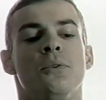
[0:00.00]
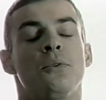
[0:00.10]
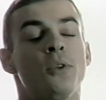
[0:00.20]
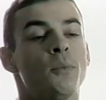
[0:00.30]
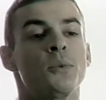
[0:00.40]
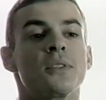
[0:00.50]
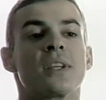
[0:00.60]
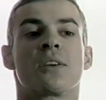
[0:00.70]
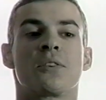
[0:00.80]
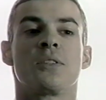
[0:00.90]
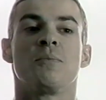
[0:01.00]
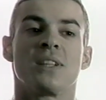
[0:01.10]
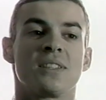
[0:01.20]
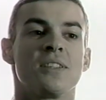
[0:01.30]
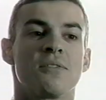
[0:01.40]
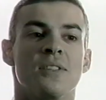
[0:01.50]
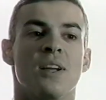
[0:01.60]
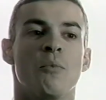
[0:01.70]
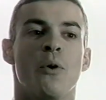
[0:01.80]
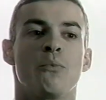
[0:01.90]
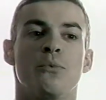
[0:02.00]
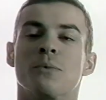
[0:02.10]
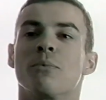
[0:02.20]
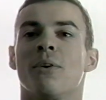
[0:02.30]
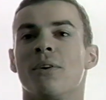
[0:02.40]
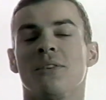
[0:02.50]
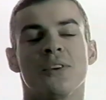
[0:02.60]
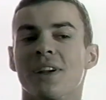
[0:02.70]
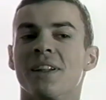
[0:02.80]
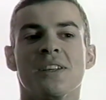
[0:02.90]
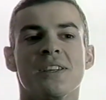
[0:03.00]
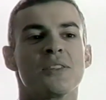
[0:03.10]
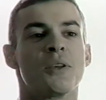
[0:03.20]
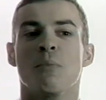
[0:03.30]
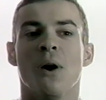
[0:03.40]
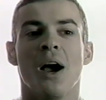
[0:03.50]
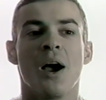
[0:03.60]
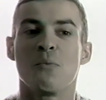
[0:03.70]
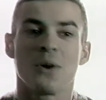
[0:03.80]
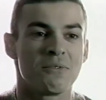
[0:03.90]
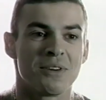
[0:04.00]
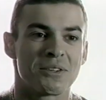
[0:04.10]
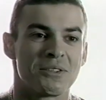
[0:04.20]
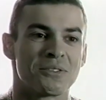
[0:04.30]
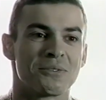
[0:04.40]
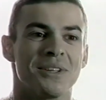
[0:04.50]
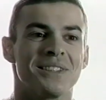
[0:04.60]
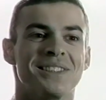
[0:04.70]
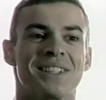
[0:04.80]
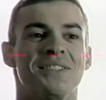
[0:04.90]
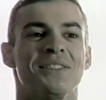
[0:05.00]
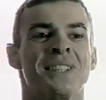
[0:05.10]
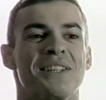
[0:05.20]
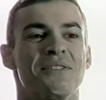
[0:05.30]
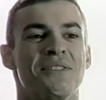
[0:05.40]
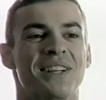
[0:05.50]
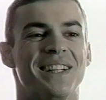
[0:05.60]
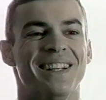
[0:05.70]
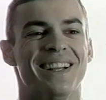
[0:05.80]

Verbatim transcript: le top, ce serait qu'en gymnastique, finalement, on puisse prendre dans l'année, je sais pas, un mois de vacances, quoi. Ça, ce serait cool.